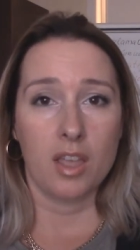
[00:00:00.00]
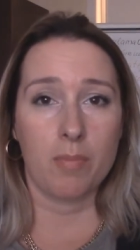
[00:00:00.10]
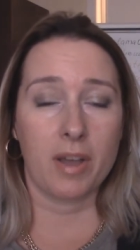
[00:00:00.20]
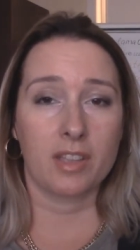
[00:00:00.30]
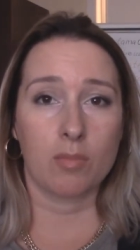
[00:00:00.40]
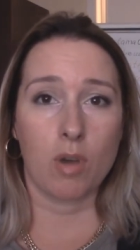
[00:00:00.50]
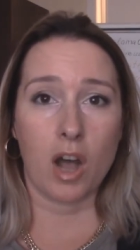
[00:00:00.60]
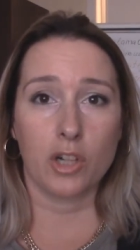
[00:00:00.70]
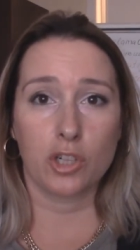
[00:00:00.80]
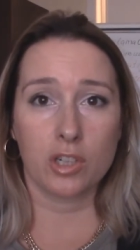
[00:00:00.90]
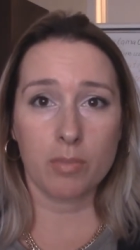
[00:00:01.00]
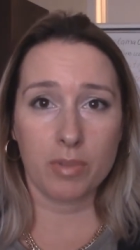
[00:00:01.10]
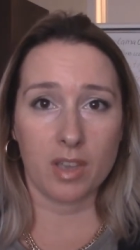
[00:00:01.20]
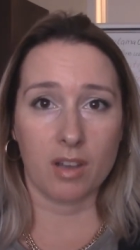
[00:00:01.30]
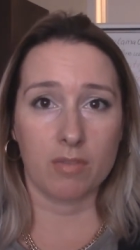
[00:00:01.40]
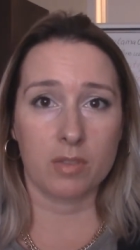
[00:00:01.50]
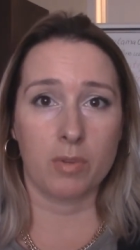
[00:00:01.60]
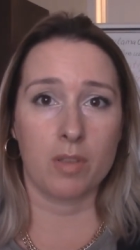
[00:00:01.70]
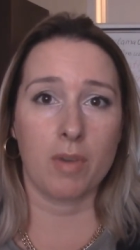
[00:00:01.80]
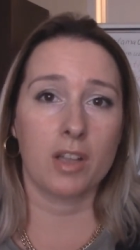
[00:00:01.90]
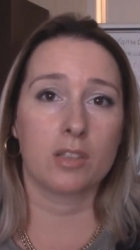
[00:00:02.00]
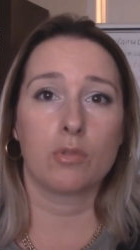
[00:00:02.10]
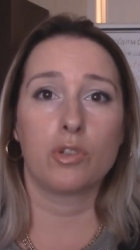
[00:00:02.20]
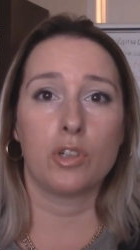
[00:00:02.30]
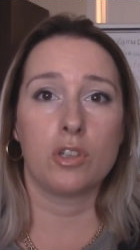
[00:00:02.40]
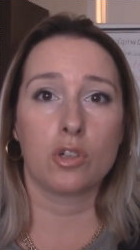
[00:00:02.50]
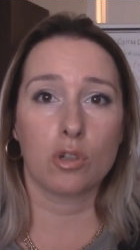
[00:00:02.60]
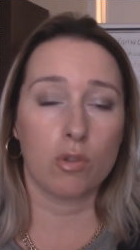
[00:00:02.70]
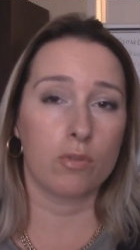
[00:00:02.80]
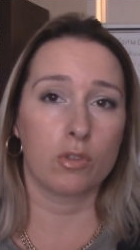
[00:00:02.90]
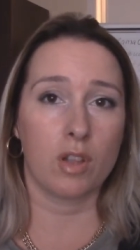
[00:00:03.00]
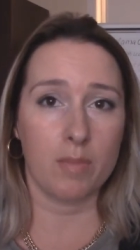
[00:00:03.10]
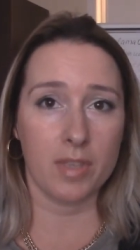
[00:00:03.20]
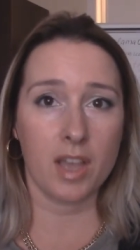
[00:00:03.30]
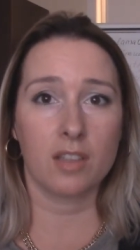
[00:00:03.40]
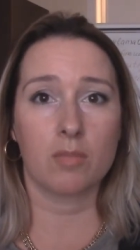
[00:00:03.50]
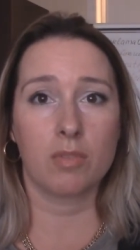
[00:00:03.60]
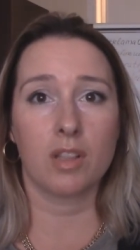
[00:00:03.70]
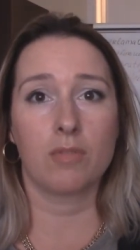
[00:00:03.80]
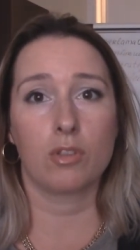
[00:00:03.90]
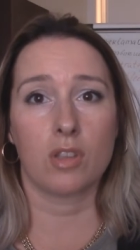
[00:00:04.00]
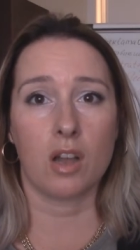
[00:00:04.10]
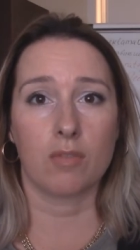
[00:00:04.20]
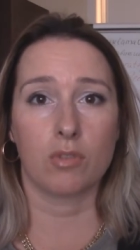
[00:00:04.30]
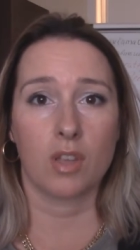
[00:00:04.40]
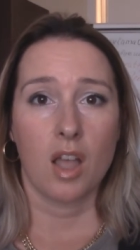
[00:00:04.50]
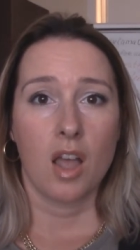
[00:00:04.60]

И поэтому ошибки воспринимаются очень тяжело. Вот для меня это было вот так вот